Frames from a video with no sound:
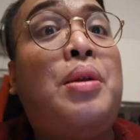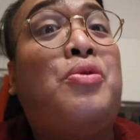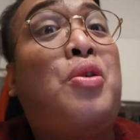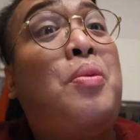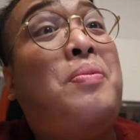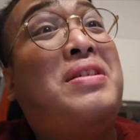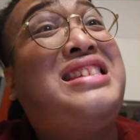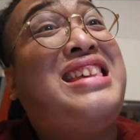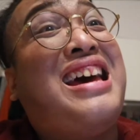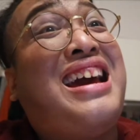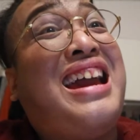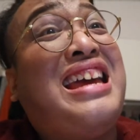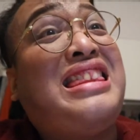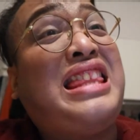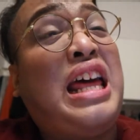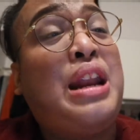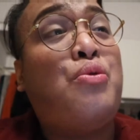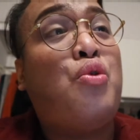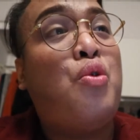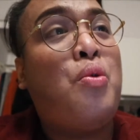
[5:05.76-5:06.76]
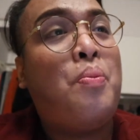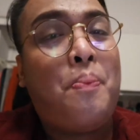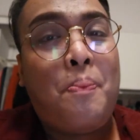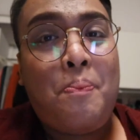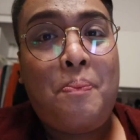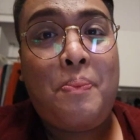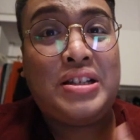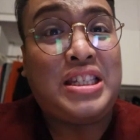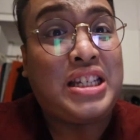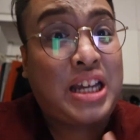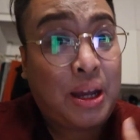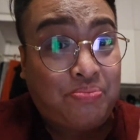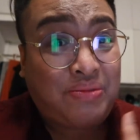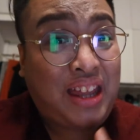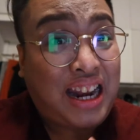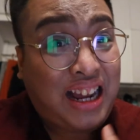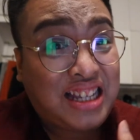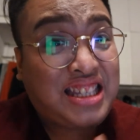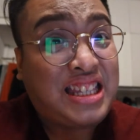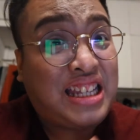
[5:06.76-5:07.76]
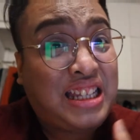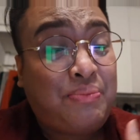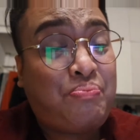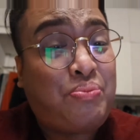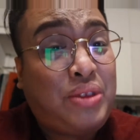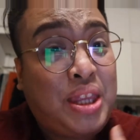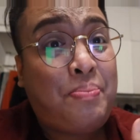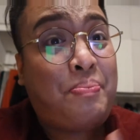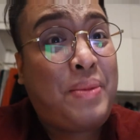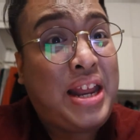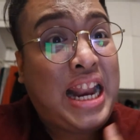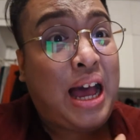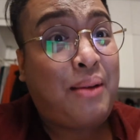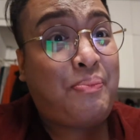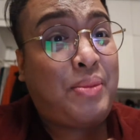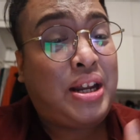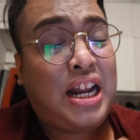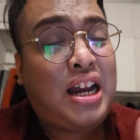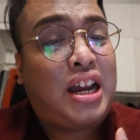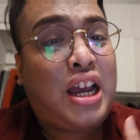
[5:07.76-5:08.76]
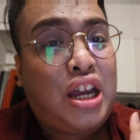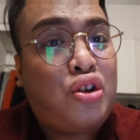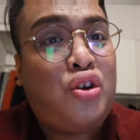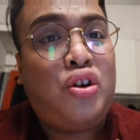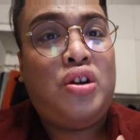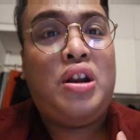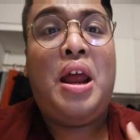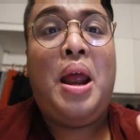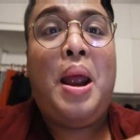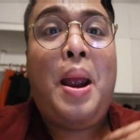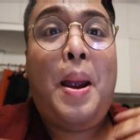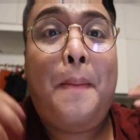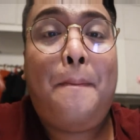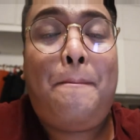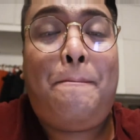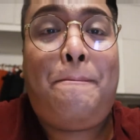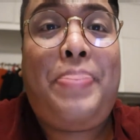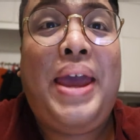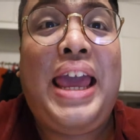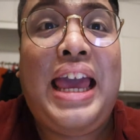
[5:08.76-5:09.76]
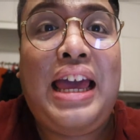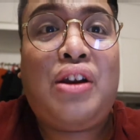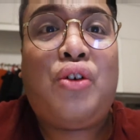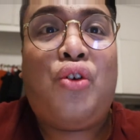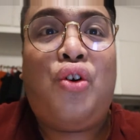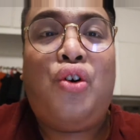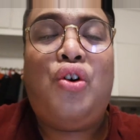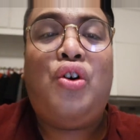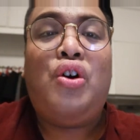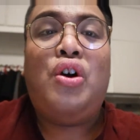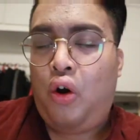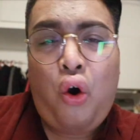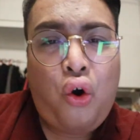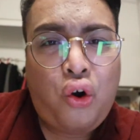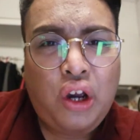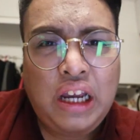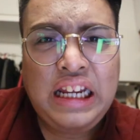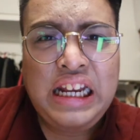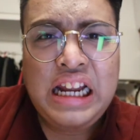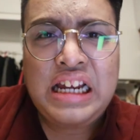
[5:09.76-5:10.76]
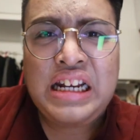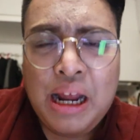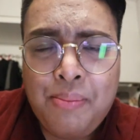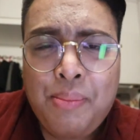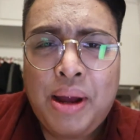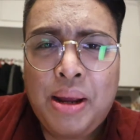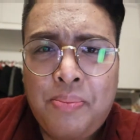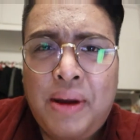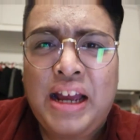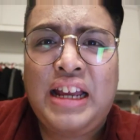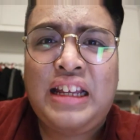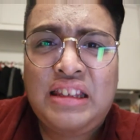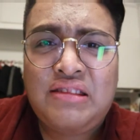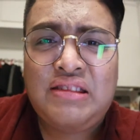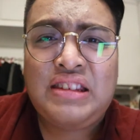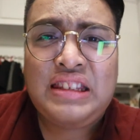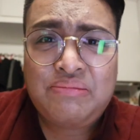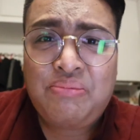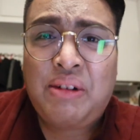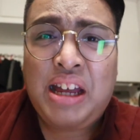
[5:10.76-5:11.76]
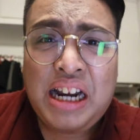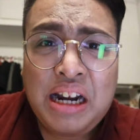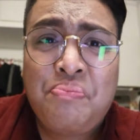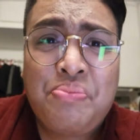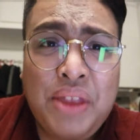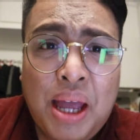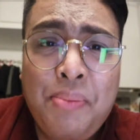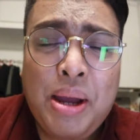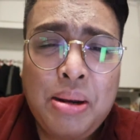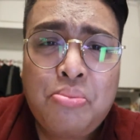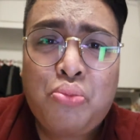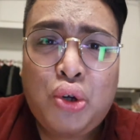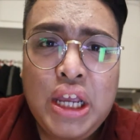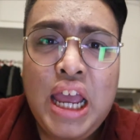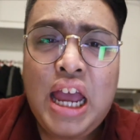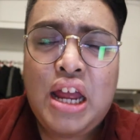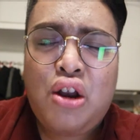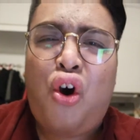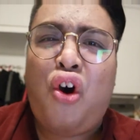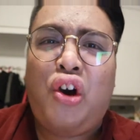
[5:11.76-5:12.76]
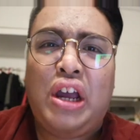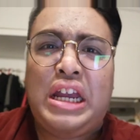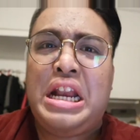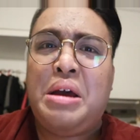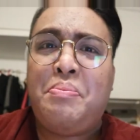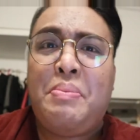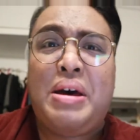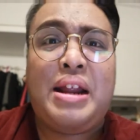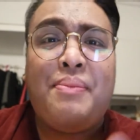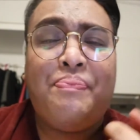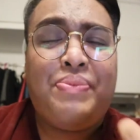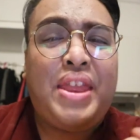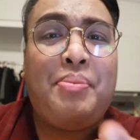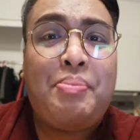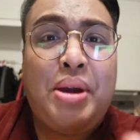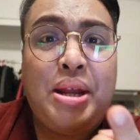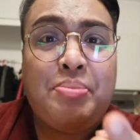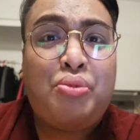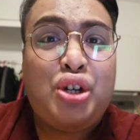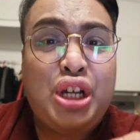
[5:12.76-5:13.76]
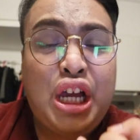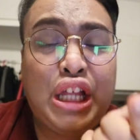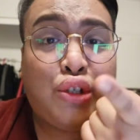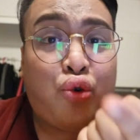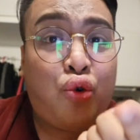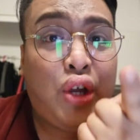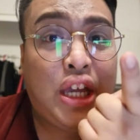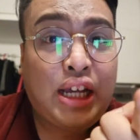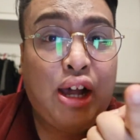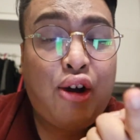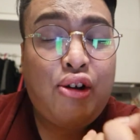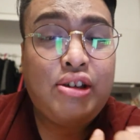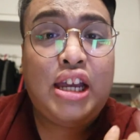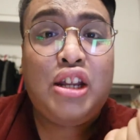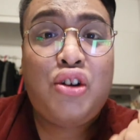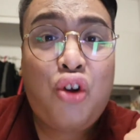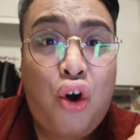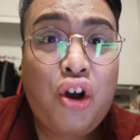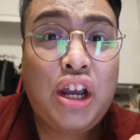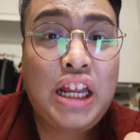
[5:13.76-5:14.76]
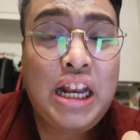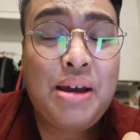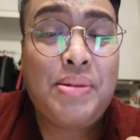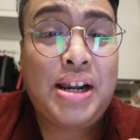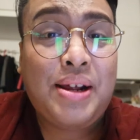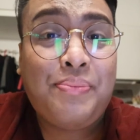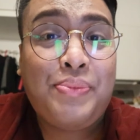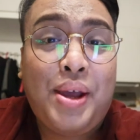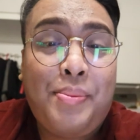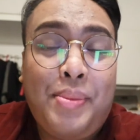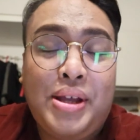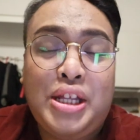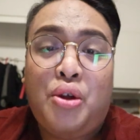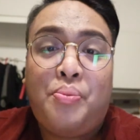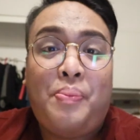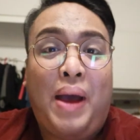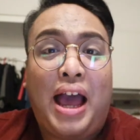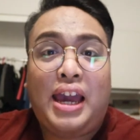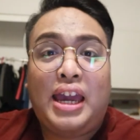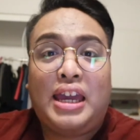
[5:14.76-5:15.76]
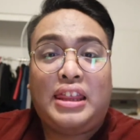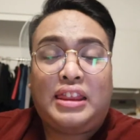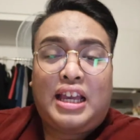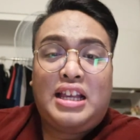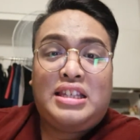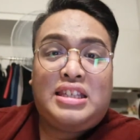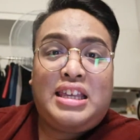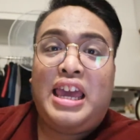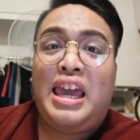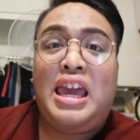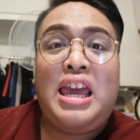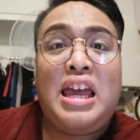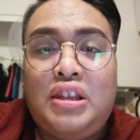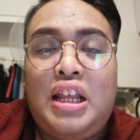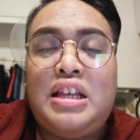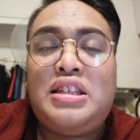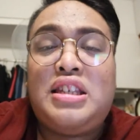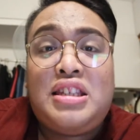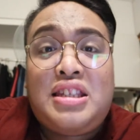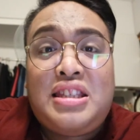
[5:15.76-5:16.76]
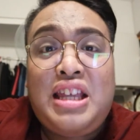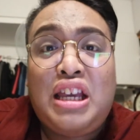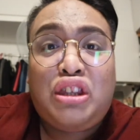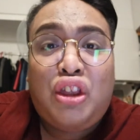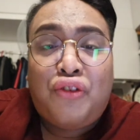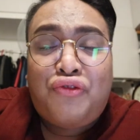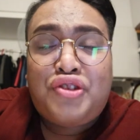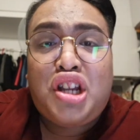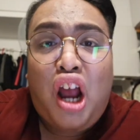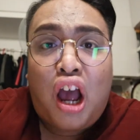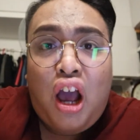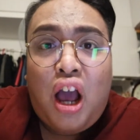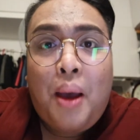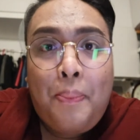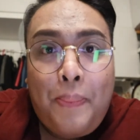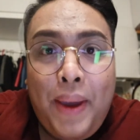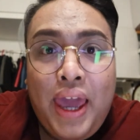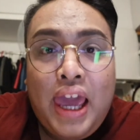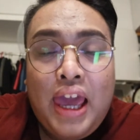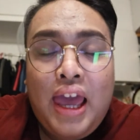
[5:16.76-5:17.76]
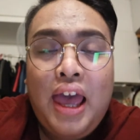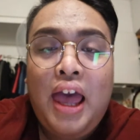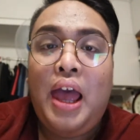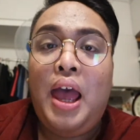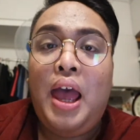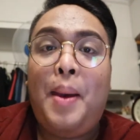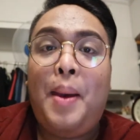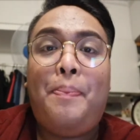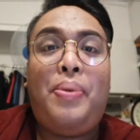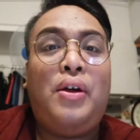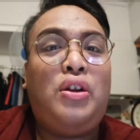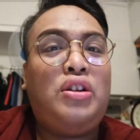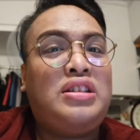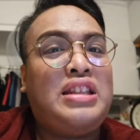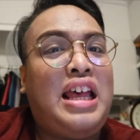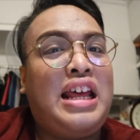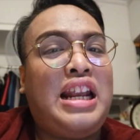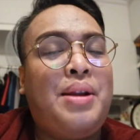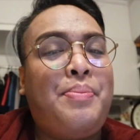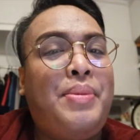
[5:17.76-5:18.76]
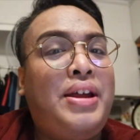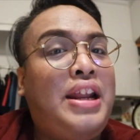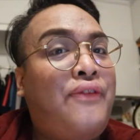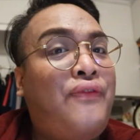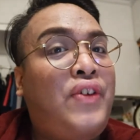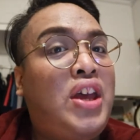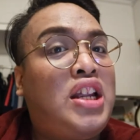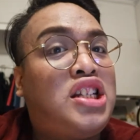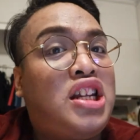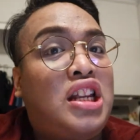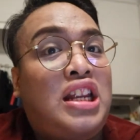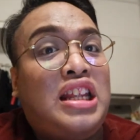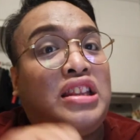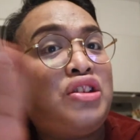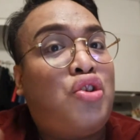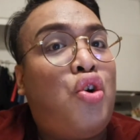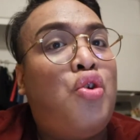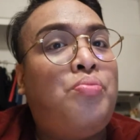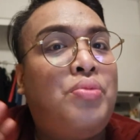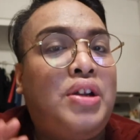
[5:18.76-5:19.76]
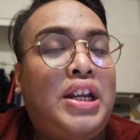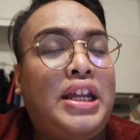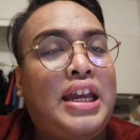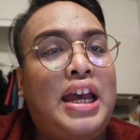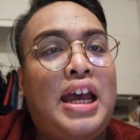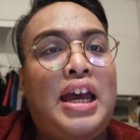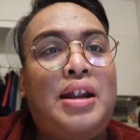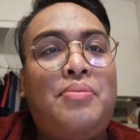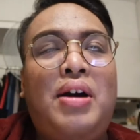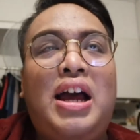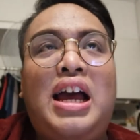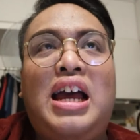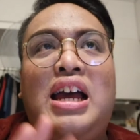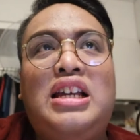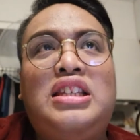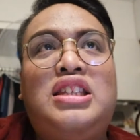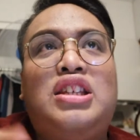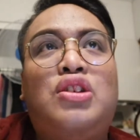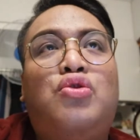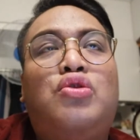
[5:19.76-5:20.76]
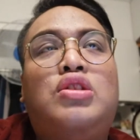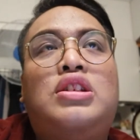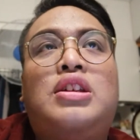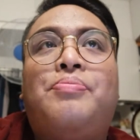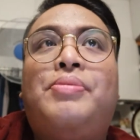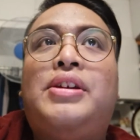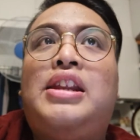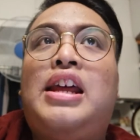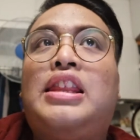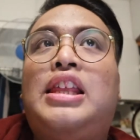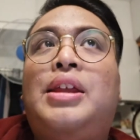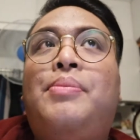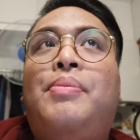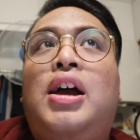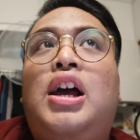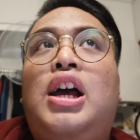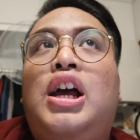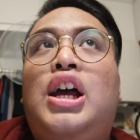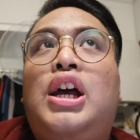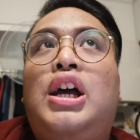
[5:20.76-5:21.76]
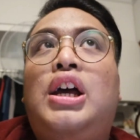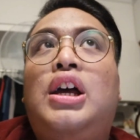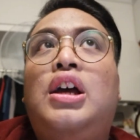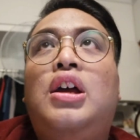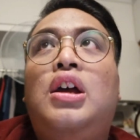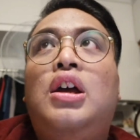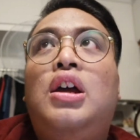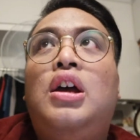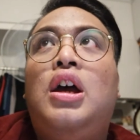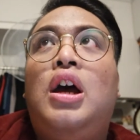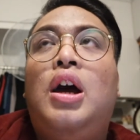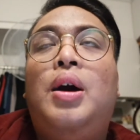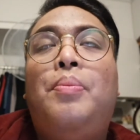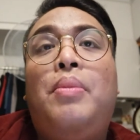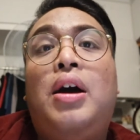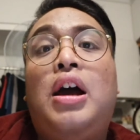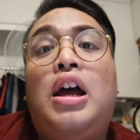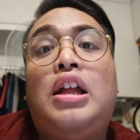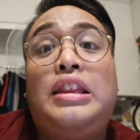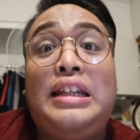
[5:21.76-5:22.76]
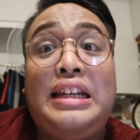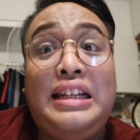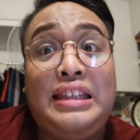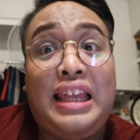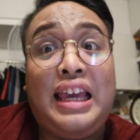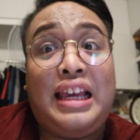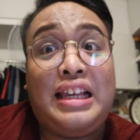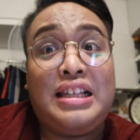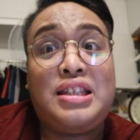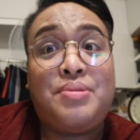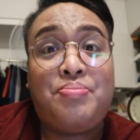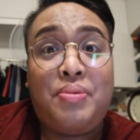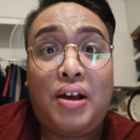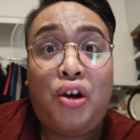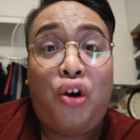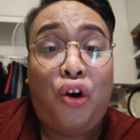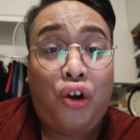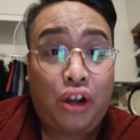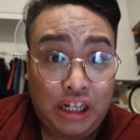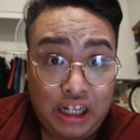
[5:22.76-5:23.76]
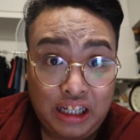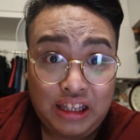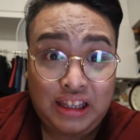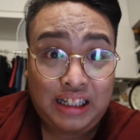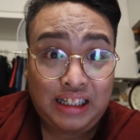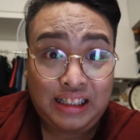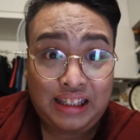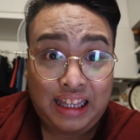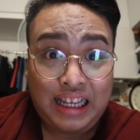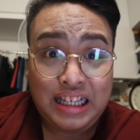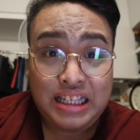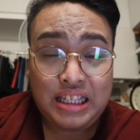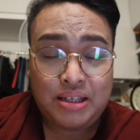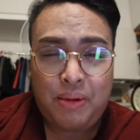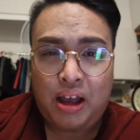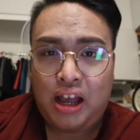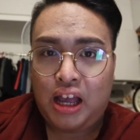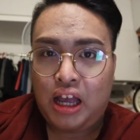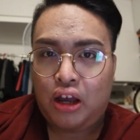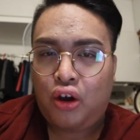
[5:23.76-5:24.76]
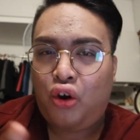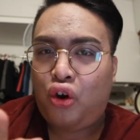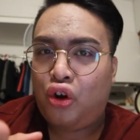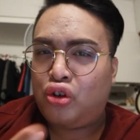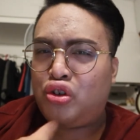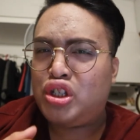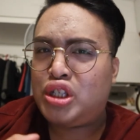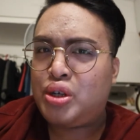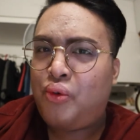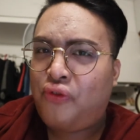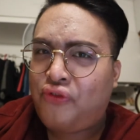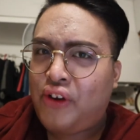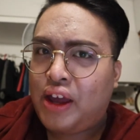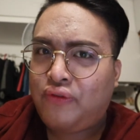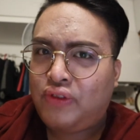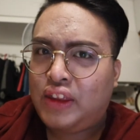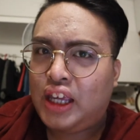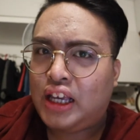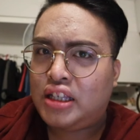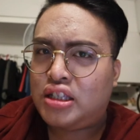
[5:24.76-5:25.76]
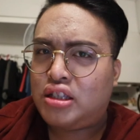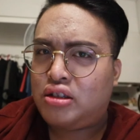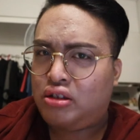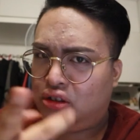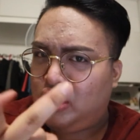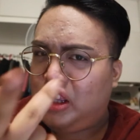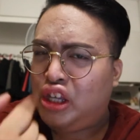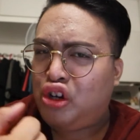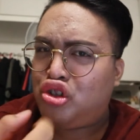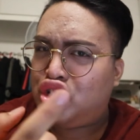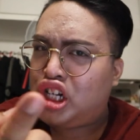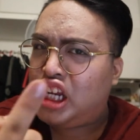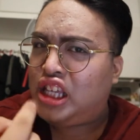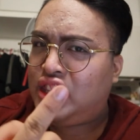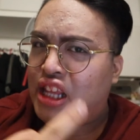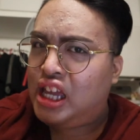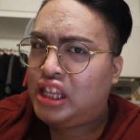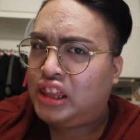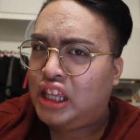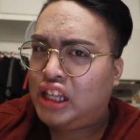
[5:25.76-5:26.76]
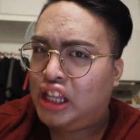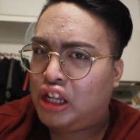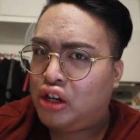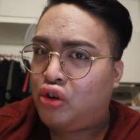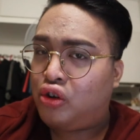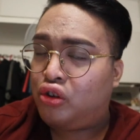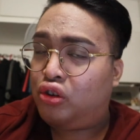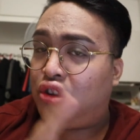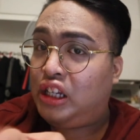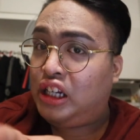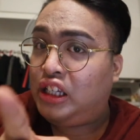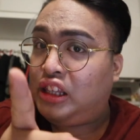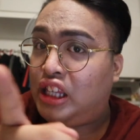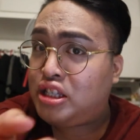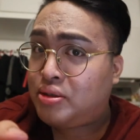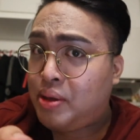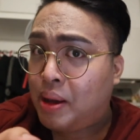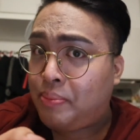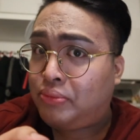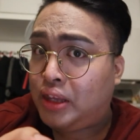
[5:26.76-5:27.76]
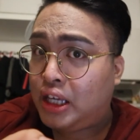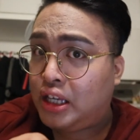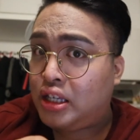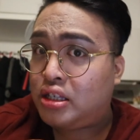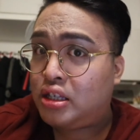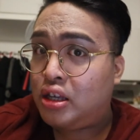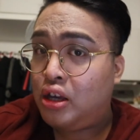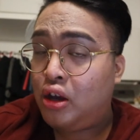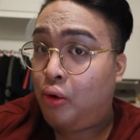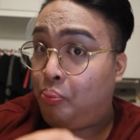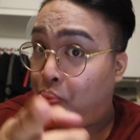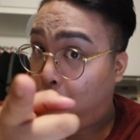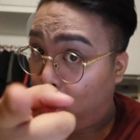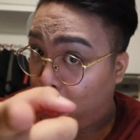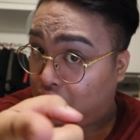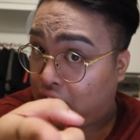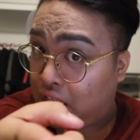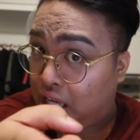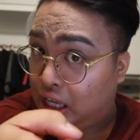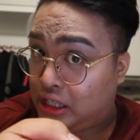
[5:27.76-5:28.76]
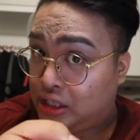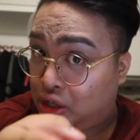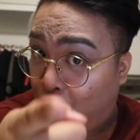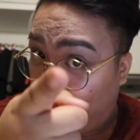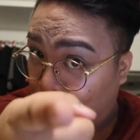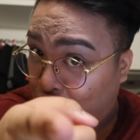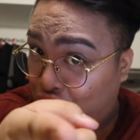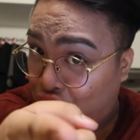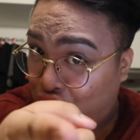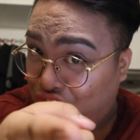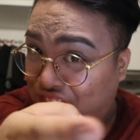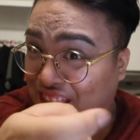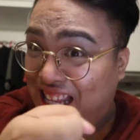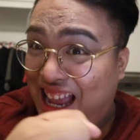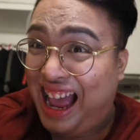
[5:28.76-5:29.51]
ano kung masakit, ano kung masikip talaga sa dibdib malaman ng ganon, pero, okay lang namang may maramdaman mo yan. Okay lang maramdaman mo yan. Kung ikaw yan, okay lang maramdaman yan. Bakit? Kasi, nasa state of shock ka pa eh. Pero sana naman eventually go mo na yan. Mga siguro sabihin natin mga mga 3 days, mga okay na 3 days, mga oh, gusto mo 5 days. Negotiate natin, ano, 3 days, 5 days, 4 days, okay yun.